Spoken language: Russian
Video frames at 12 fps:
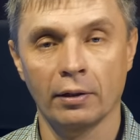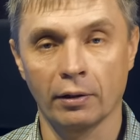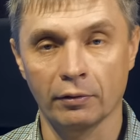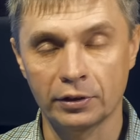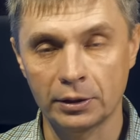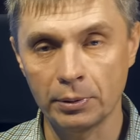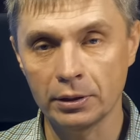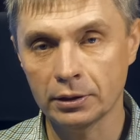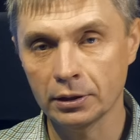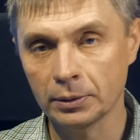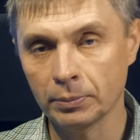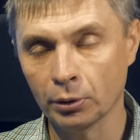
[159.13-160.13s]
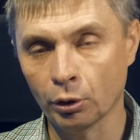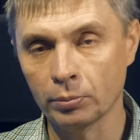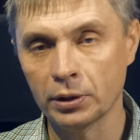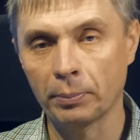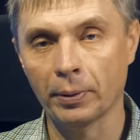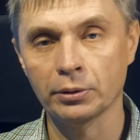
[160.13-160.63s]
А, в
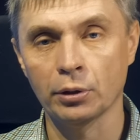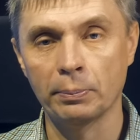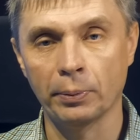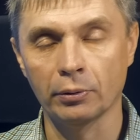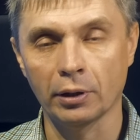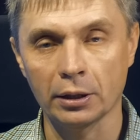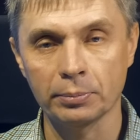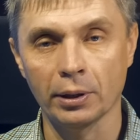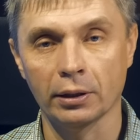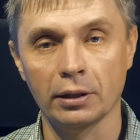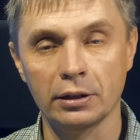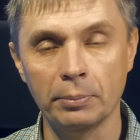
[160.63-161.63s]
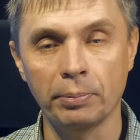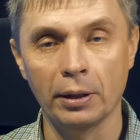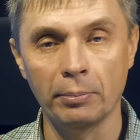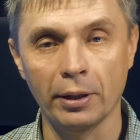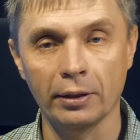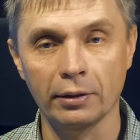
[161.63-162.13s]
70-сантиметровом диапазоне полноразмерный
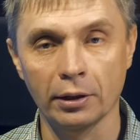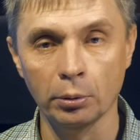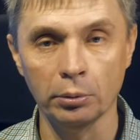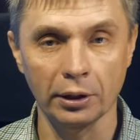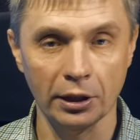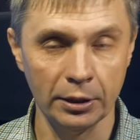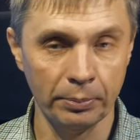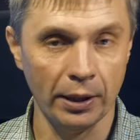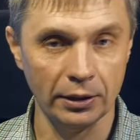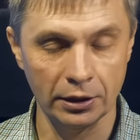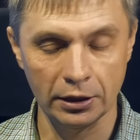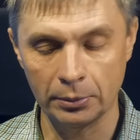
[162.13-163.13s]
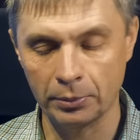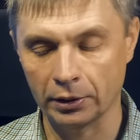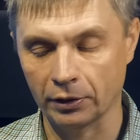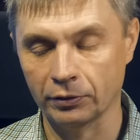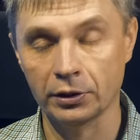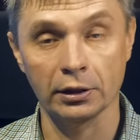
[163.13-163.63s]
диполь имеет длину 35
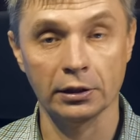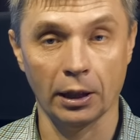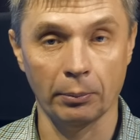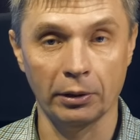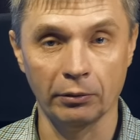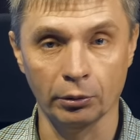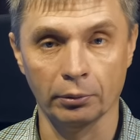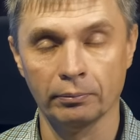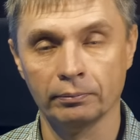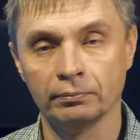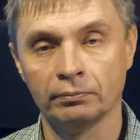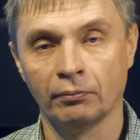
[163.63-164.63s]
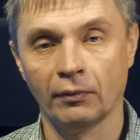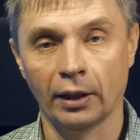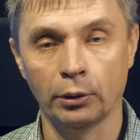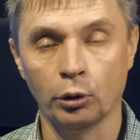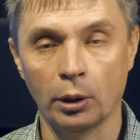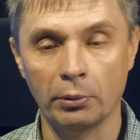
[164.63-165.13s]
сантиметров, те самые, вот,
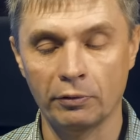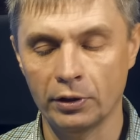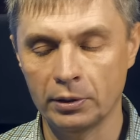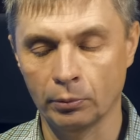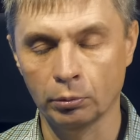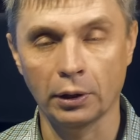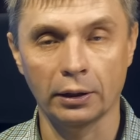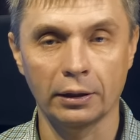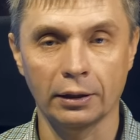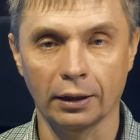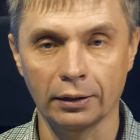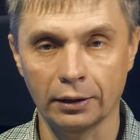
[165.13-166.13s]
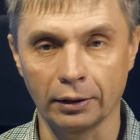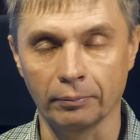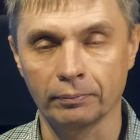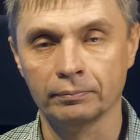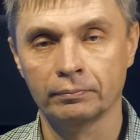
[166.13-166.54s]
которые мы видим у таких антенн.